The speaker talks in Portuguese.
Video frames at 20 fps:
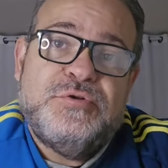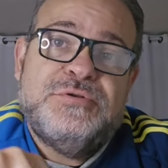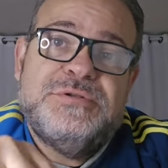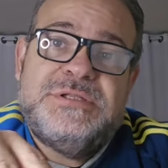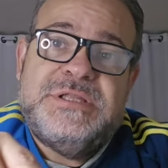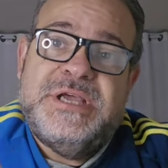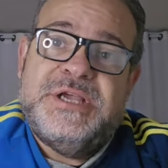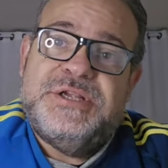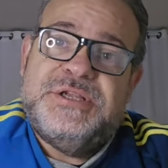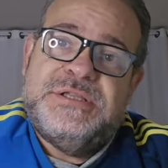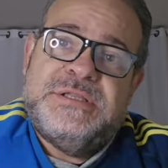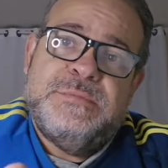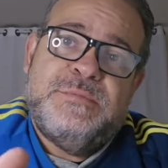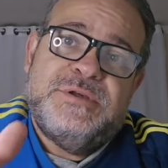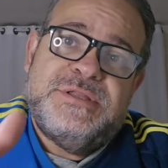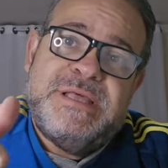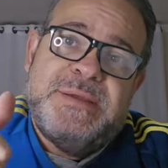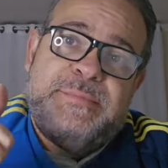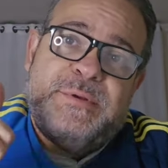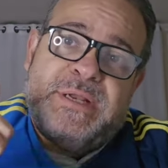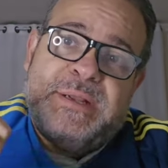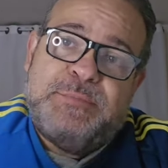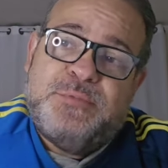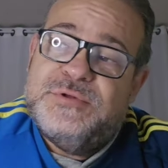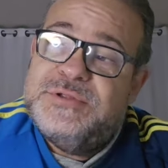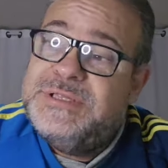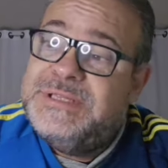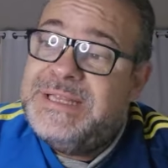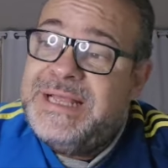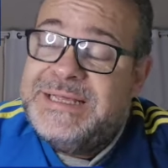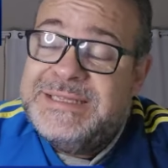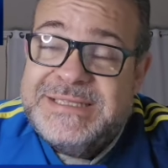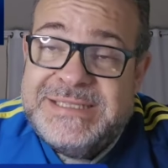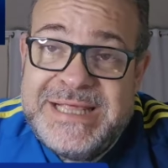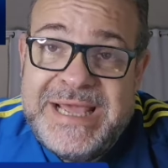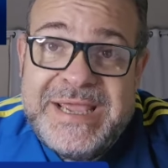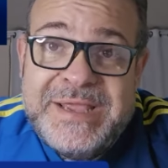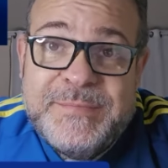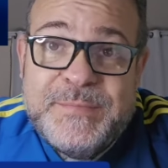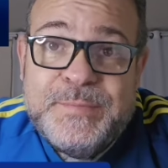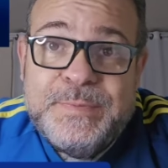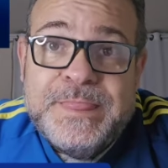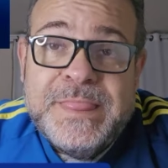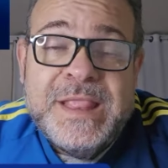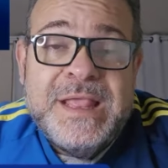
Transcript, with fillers: Ou seja, se você depositar 100,